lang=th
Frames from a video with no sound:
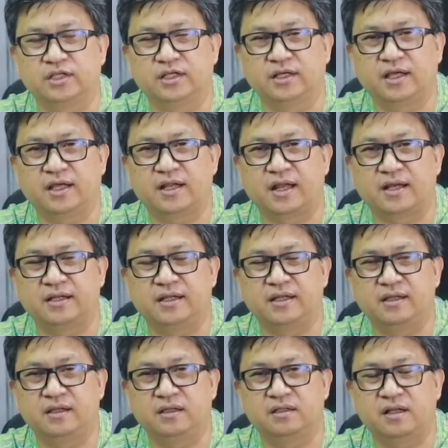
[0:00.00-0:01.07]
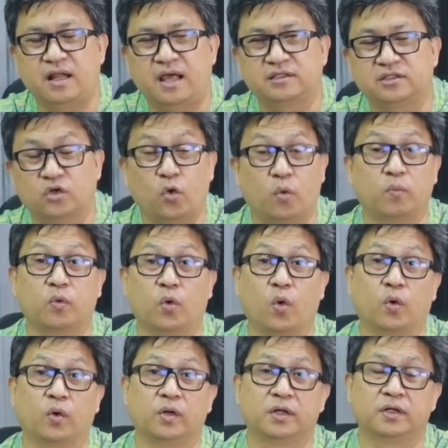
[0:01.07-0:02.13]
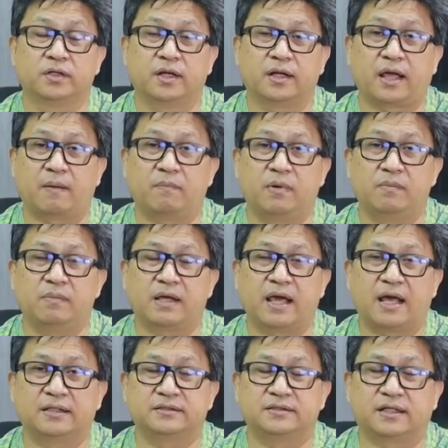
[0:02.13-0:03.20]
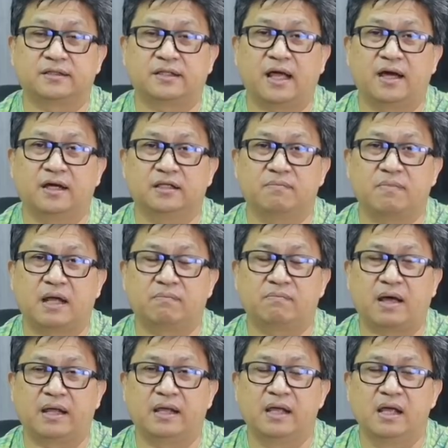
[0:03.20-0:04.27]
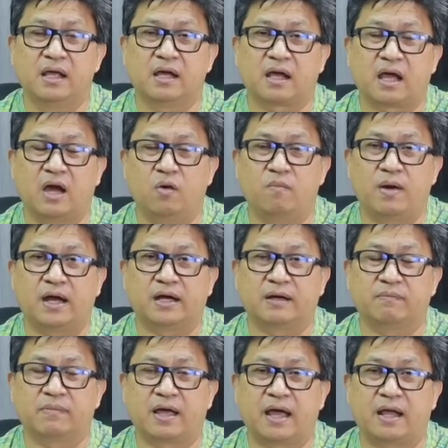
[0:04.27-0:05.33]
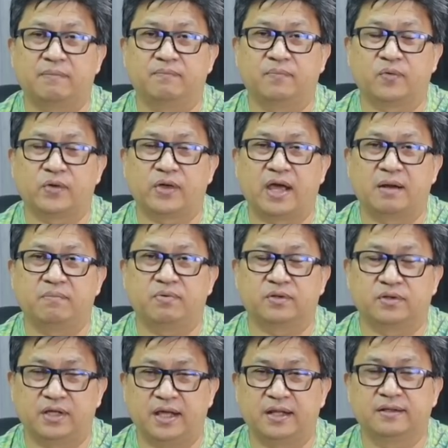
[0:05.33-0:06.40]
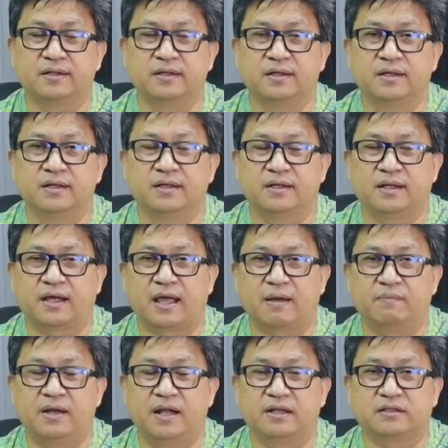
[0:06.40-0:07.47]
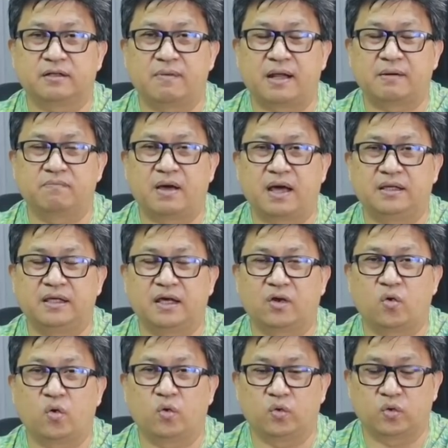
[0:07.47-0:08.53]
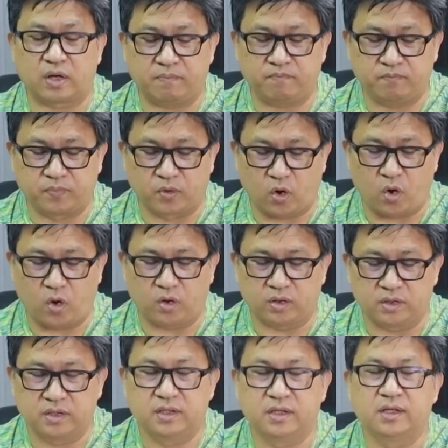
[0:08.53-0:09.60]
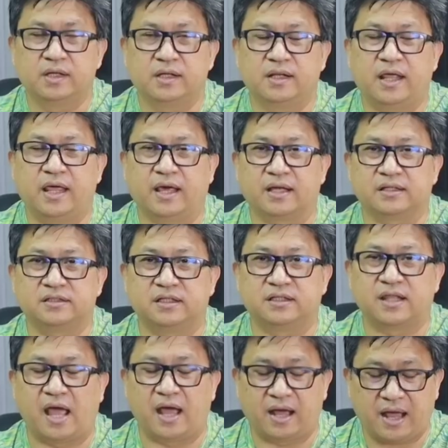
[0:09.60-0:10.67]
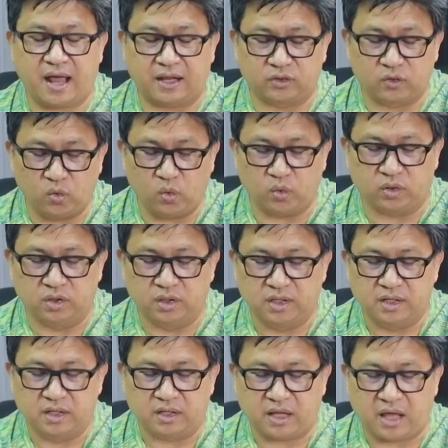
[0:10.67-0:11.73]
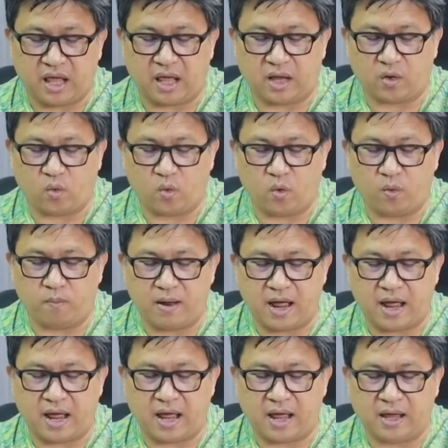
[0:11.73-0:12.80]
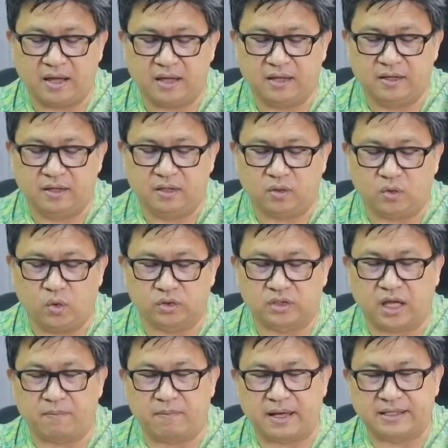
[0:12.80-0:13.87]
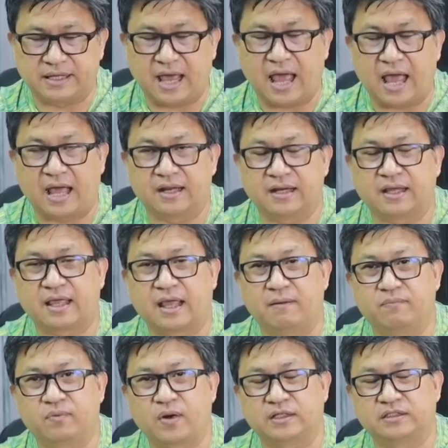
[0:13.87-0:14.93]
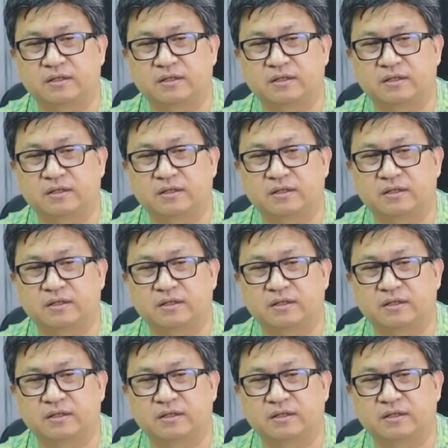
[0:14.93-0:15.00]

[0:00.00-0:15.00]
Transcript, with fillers: ถึงขณะนี้ได้สงบลงนะครับและมีการจัดตั้งรัฐบาลใหม่ เข้ามาทำการบริหารประเทศนะครับและรัฐบาลใหม่ยังคงรับรองเอกสิทธิ์ทางการทูต แก่โกบา โกตาบายานะครับรา